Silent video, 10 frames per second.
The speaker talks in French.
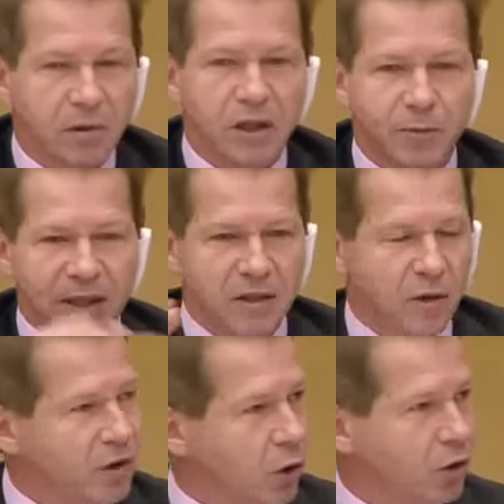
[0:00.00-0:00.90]
l'espace qui
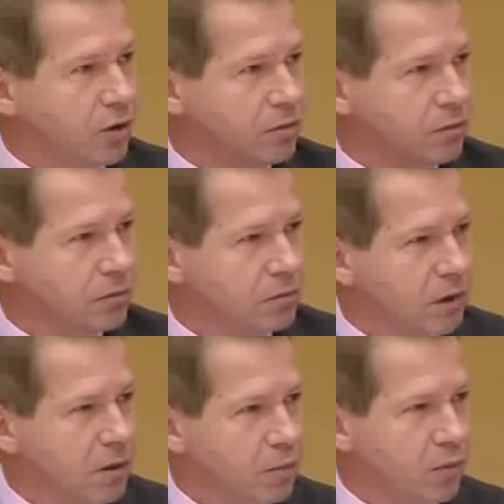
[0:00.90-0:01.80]
l'environne.
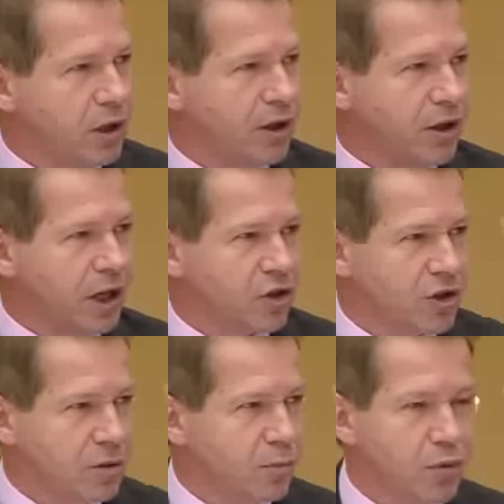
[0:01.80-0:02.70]
Hein, plus il a
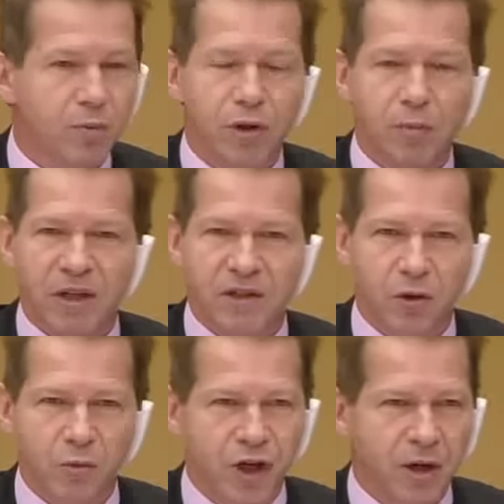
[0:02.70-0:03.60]
d'énergie, plus il peut déplacer
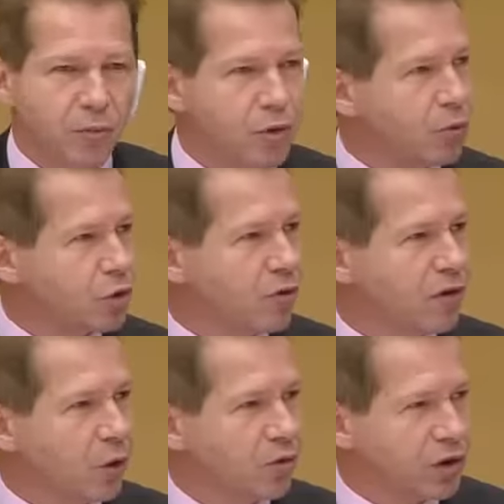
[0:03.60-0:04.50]
d'objets, plus il peut
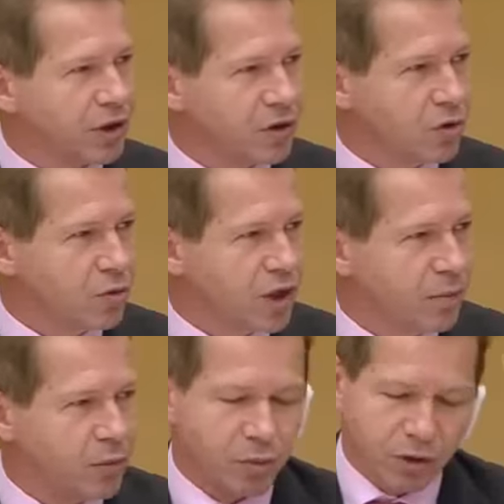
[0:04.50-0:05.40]
chauffer, refroidir des
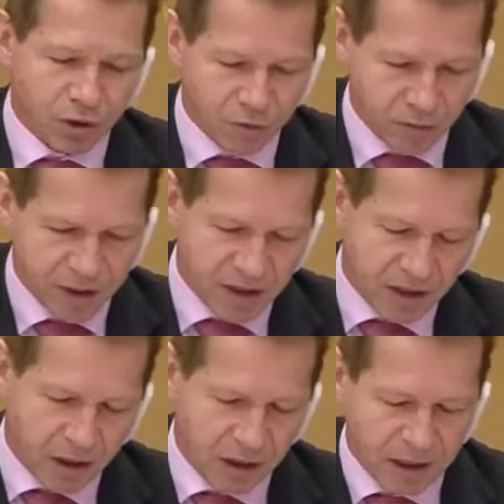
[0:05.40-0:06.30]
objets, plus il peut transformer, etc.
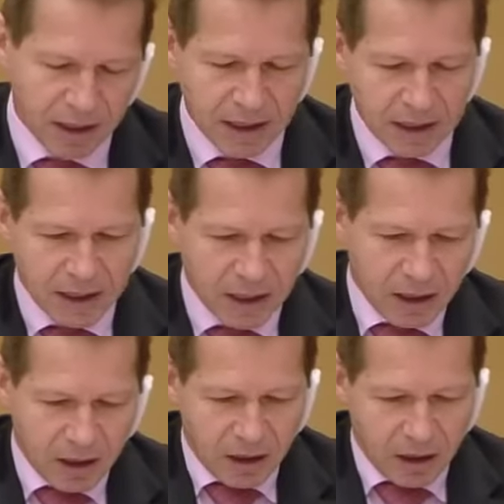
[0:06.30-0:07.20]

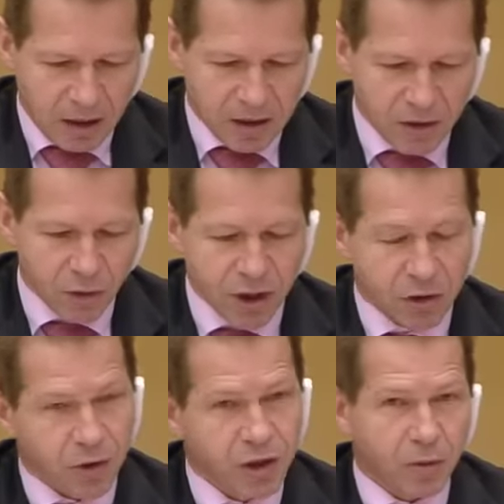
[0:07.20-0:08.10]
Ce qui veut
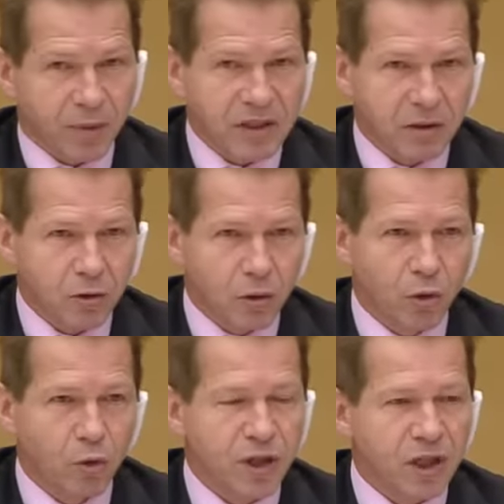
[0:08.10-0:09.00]
dire, soit dit en passant, que
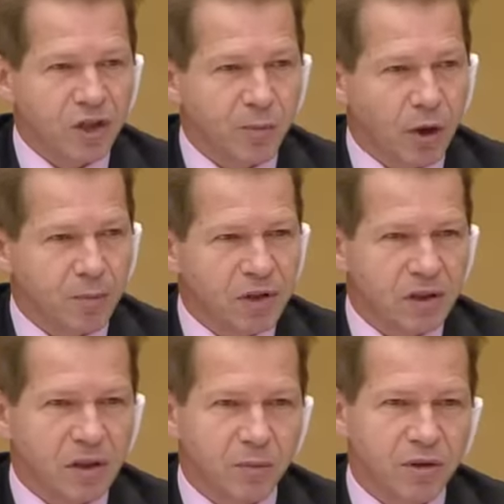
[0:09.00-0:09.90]
beaucoup d'énergie propre,
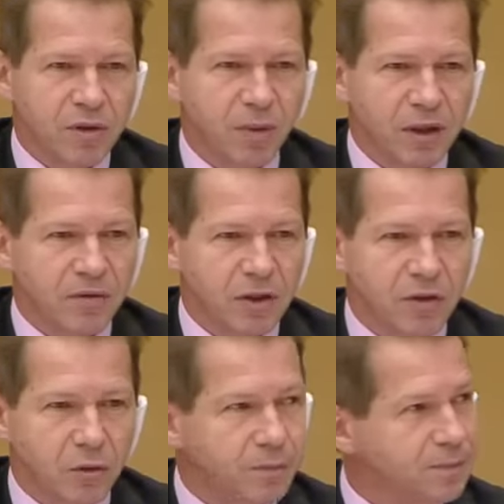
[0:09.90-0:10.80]
c'est impossible par
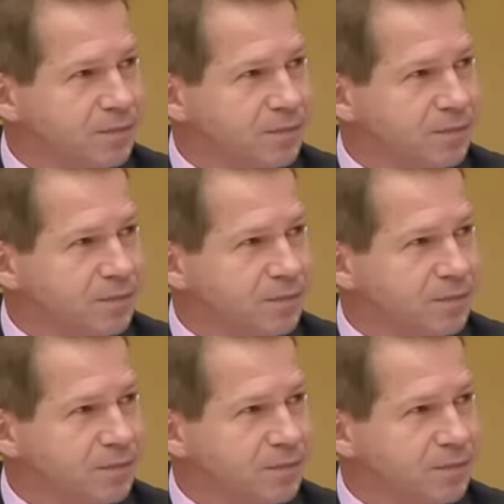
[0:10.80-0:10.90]
définition.